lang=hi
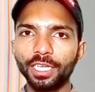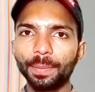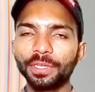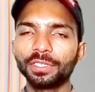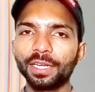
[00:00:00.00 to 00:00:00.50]
तीन
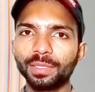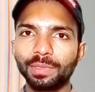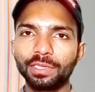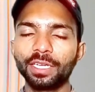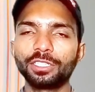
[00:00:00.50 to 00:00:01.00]
इमेजेस ऐसी
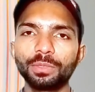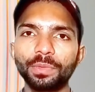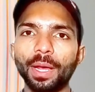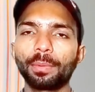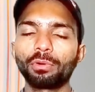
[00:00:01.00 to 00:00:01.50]
मिलती है
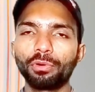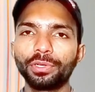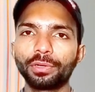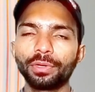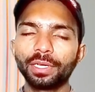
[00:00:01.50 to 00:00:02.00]
जिनमें आपको
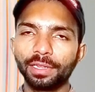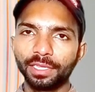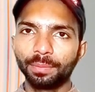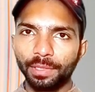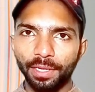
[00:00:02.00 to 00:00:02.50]
कोई ना कोई
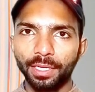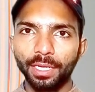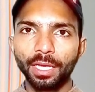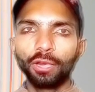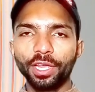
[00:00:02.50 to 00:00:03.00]
गलती
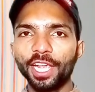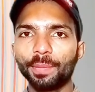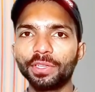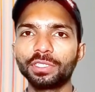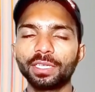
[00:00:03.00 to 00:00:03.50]
मिलेगी और
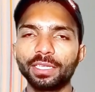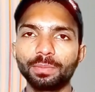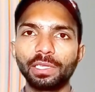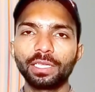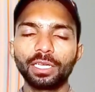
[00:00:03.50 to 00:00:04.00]
एक इमेजेस
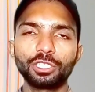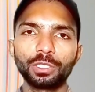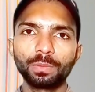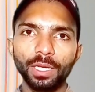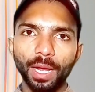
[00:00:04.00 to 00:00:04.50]
ऐसी मिलती है
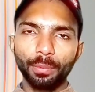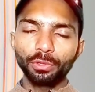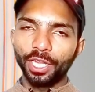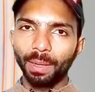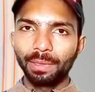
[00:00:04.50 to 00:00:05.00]
जिसमें
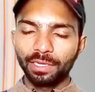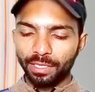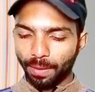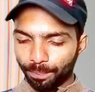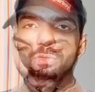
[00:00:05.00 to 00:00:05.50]
आपको ठीक
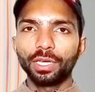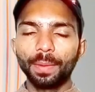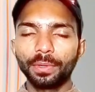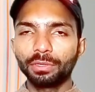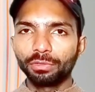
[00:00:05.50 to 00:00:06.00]
मिलती है तो
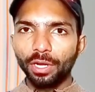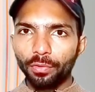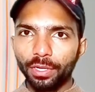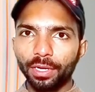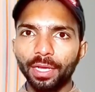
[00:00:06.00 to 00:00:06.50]
यहाँ पर इनको
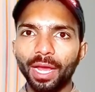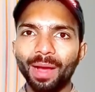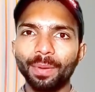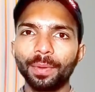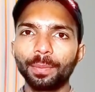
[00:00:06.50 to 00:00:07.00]
डाउनलोड करके
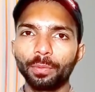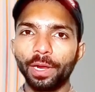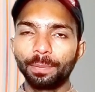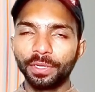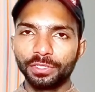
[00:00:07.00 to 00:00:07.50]
आप अपने
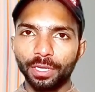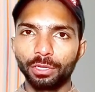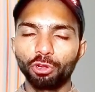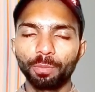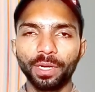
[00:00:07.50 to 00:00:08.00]
प्रोफाइल पिक्चर
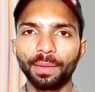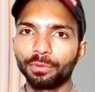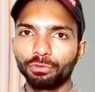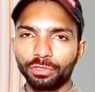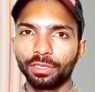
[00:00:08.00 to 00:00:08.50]
के तौर पर यहाँ
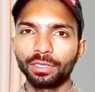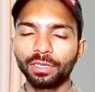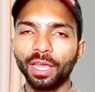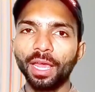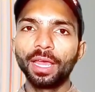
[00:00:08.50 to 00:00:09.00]
पर यूज कर
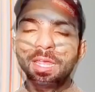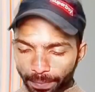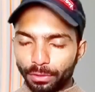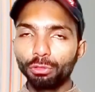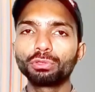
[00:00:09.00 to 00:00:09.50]
सकते हैं या
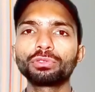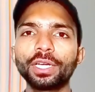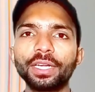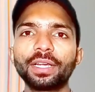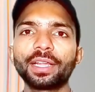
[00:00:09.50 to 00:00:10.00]
फिर दोस्तों
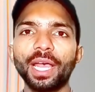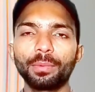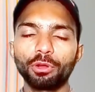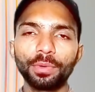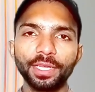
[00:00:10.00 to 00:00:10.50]
सेंड करके
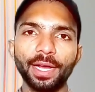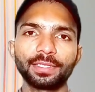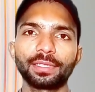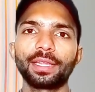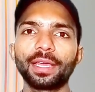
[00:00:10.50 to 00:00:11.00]
आप उनको भी दिखा
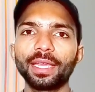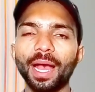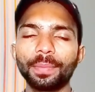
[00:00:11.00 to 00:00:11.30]
सकते हैं कि